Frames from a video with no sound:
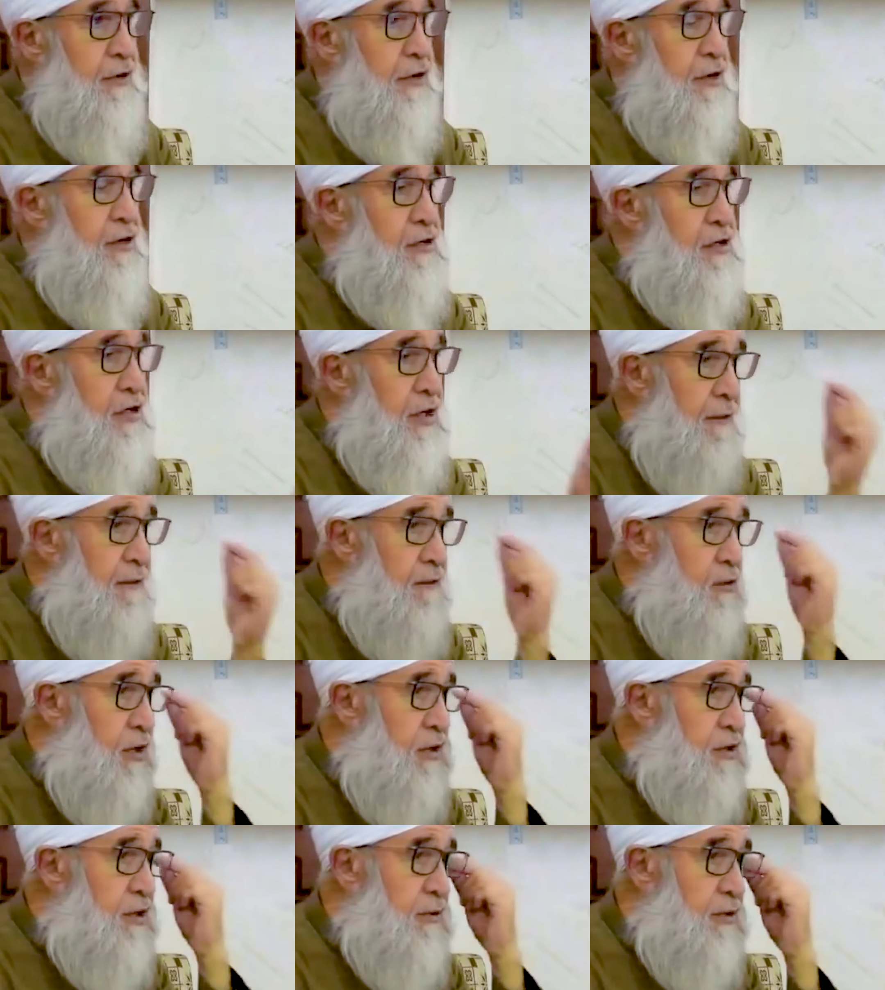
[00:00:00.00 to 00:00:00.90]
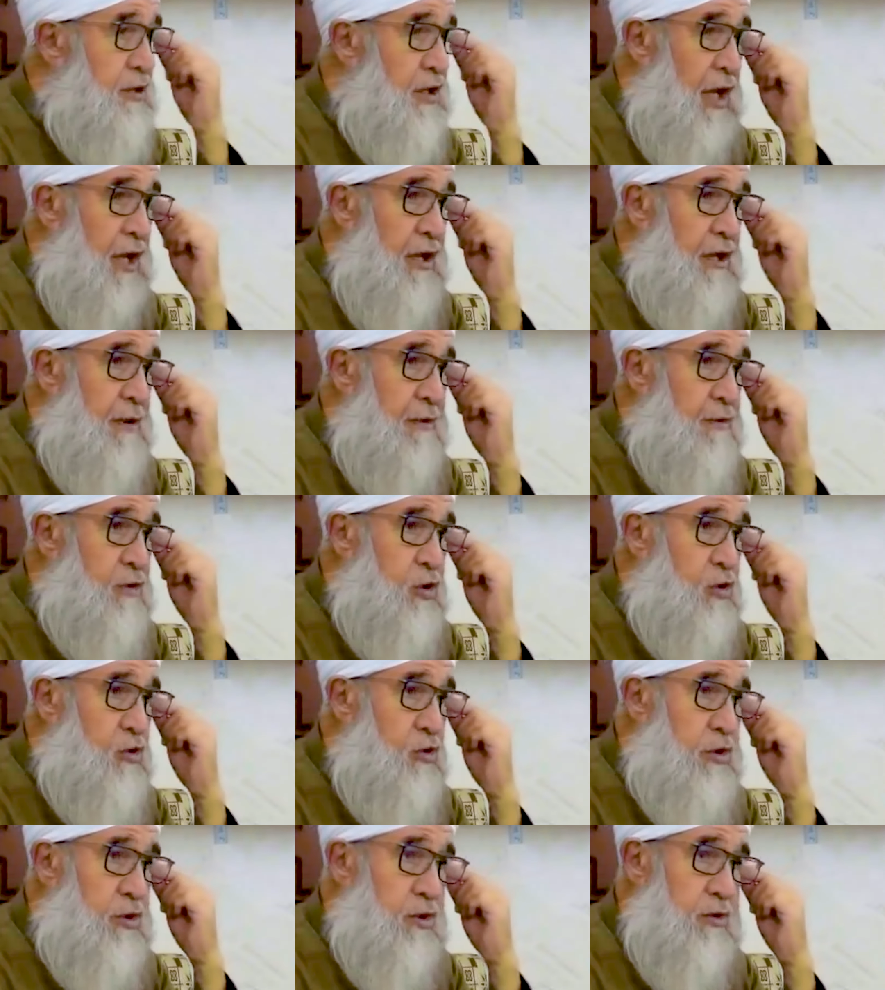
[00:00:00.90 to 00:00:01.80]
فالانسان لازم يتعلم
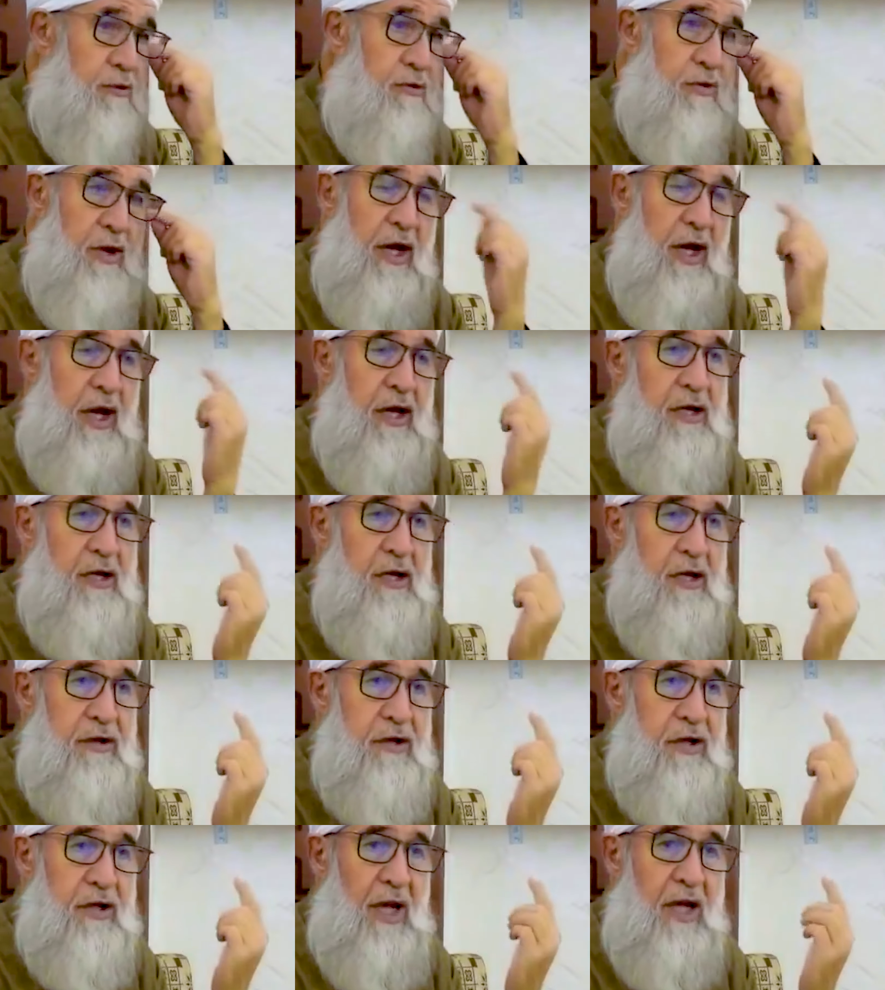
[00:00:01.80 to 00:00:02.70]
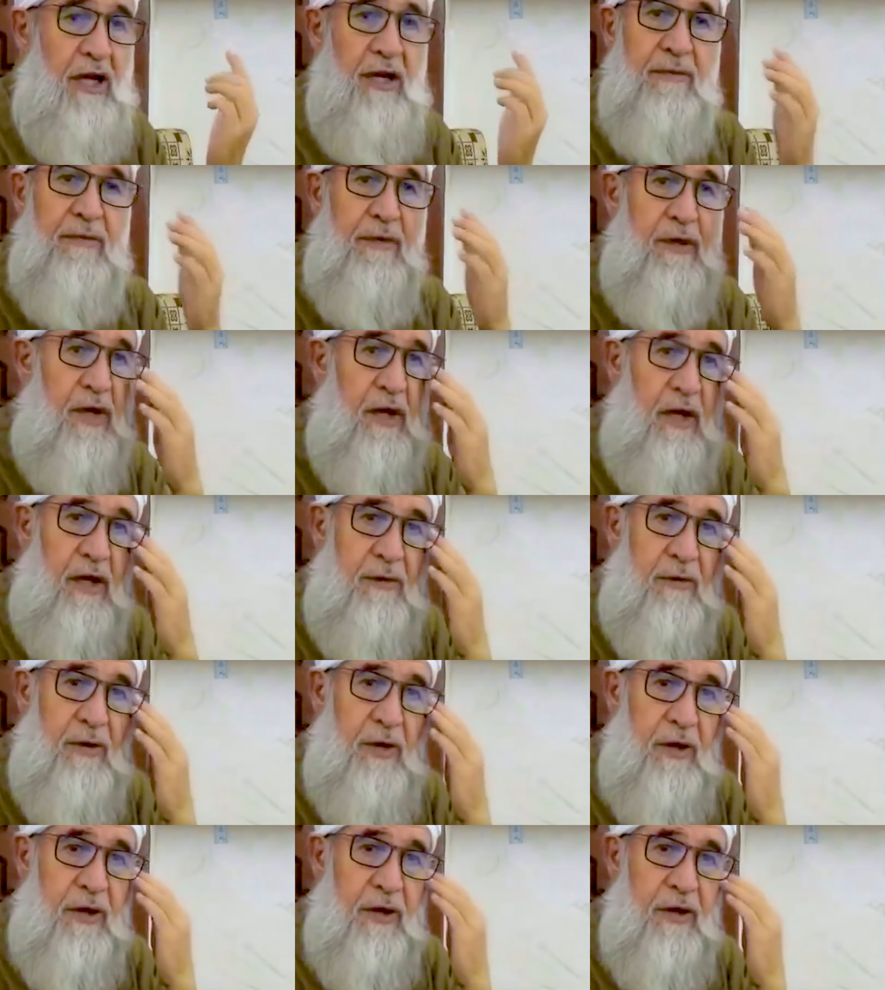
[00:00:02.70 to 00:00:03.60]
دروس من الحياه يتعلم منها
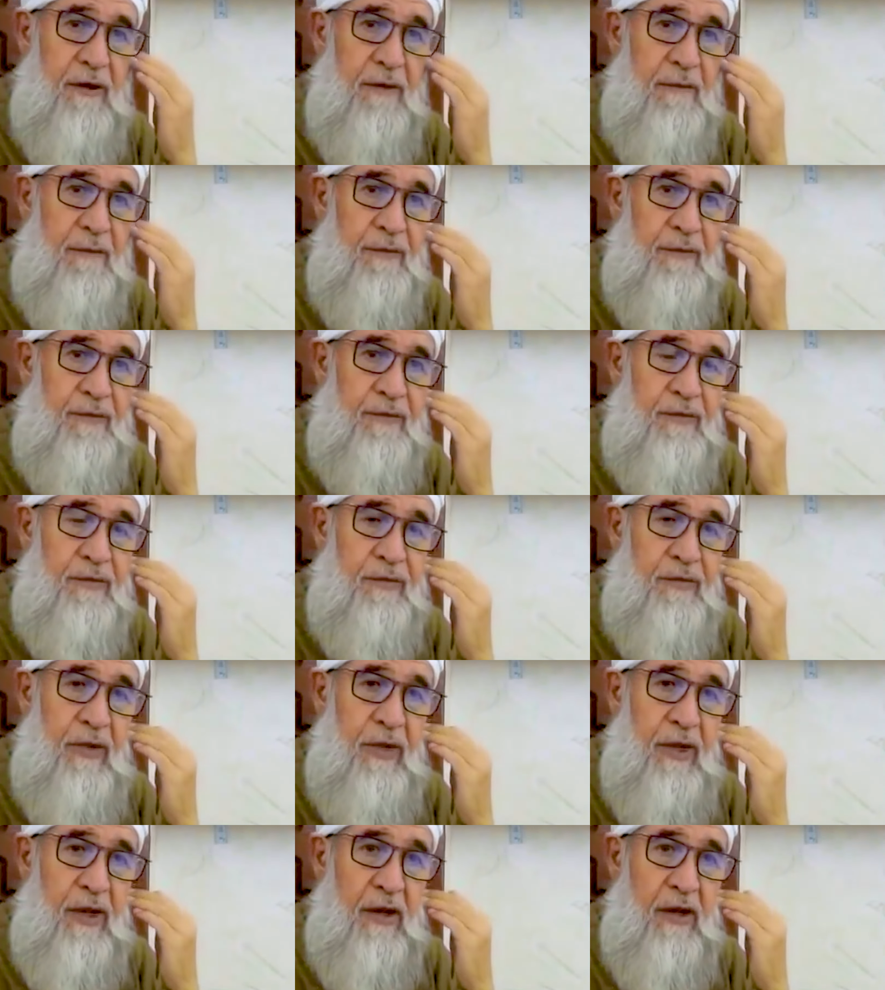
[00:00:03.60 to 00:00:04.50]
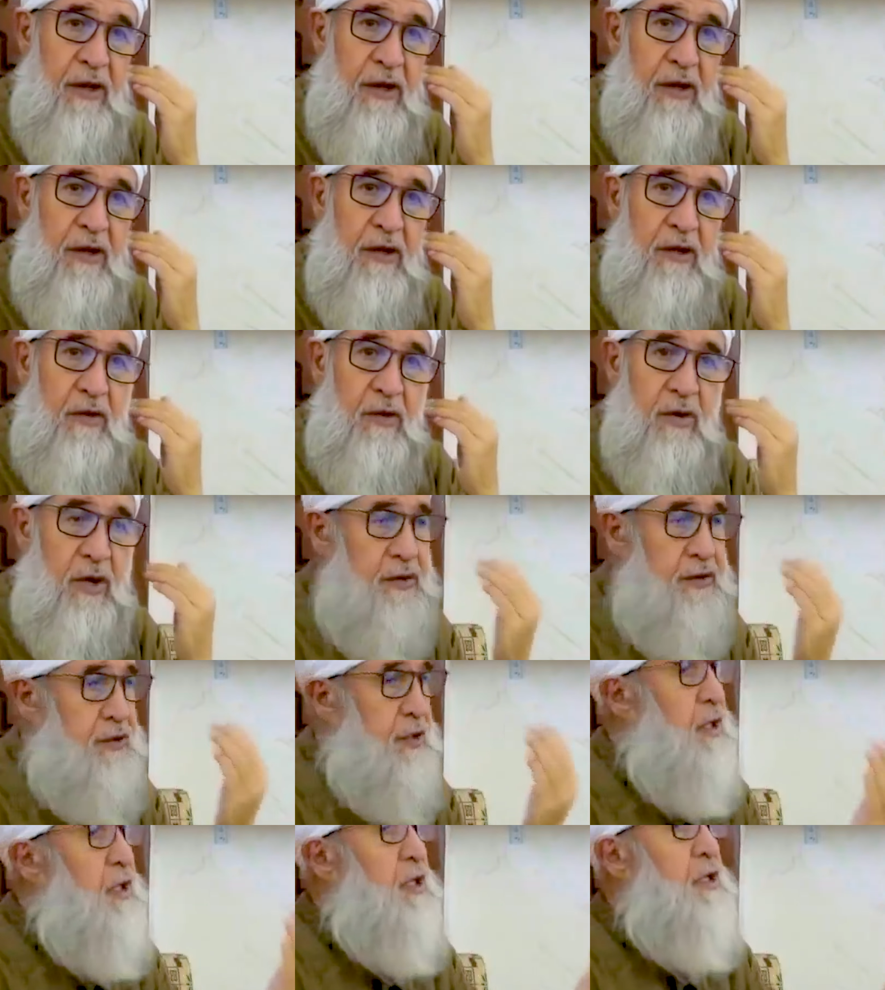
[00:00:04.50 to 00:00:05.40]
عبر
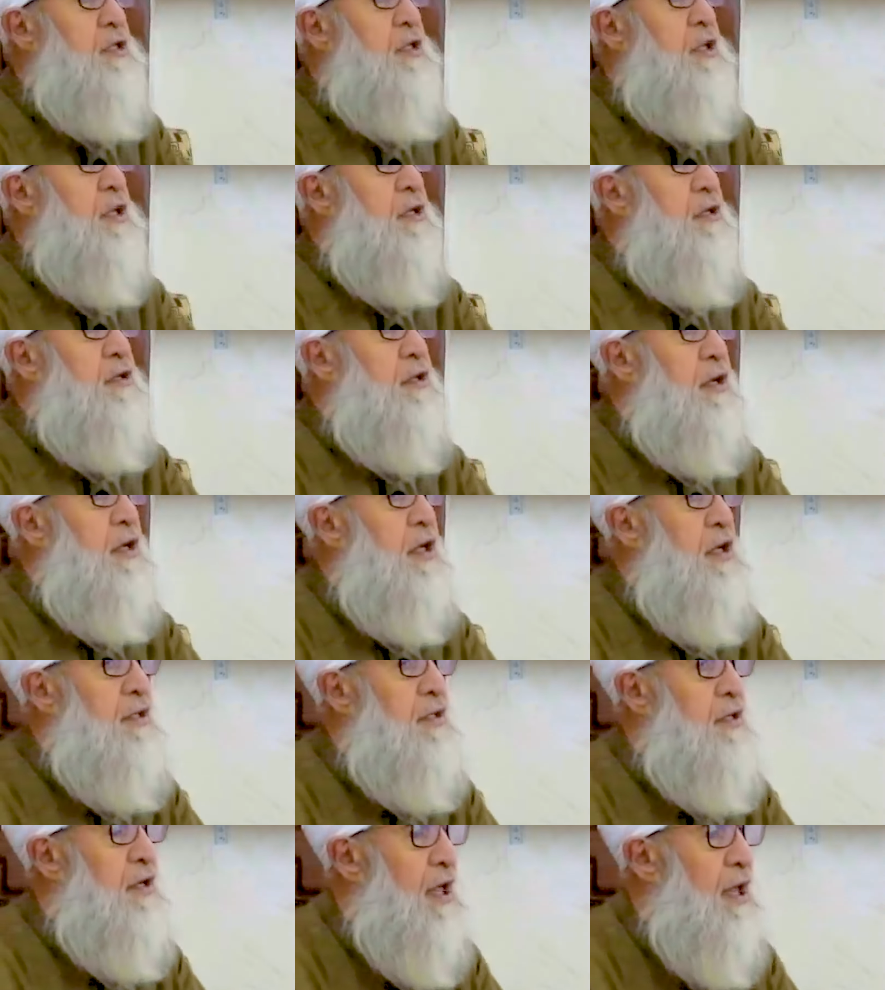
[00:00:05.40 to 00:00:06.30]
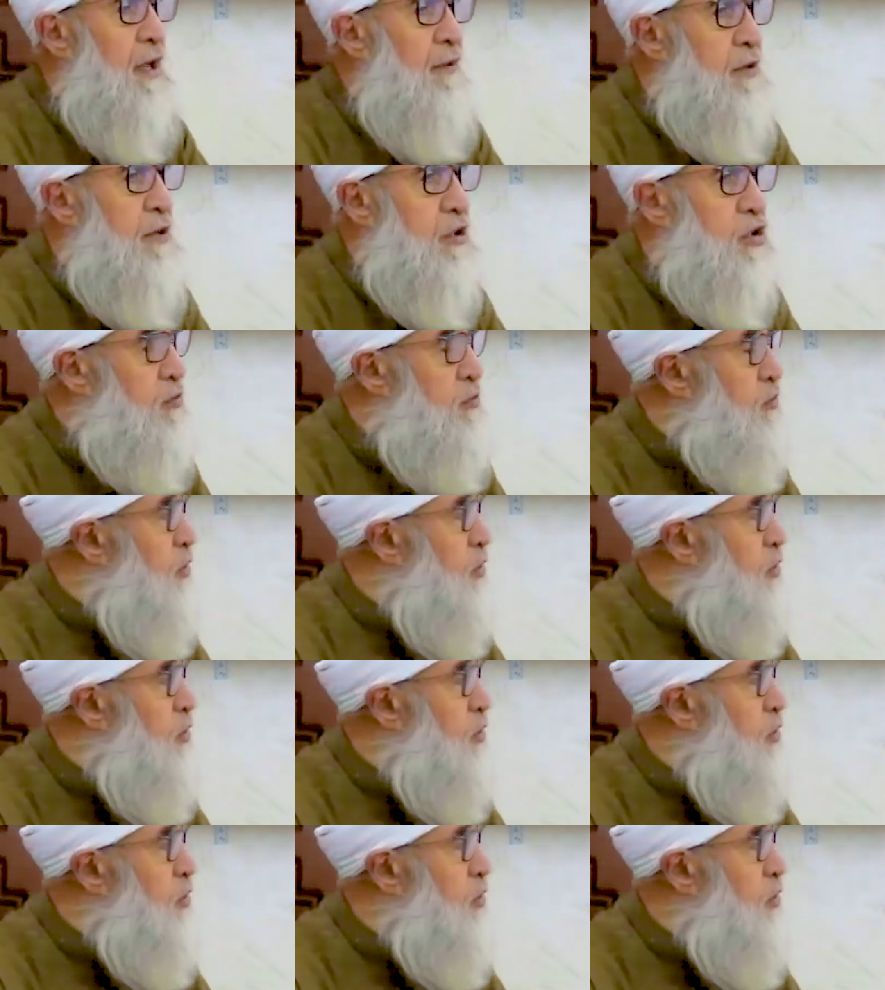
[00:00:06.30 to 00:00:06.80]
وخاصة إذا أنت رئيس الحملة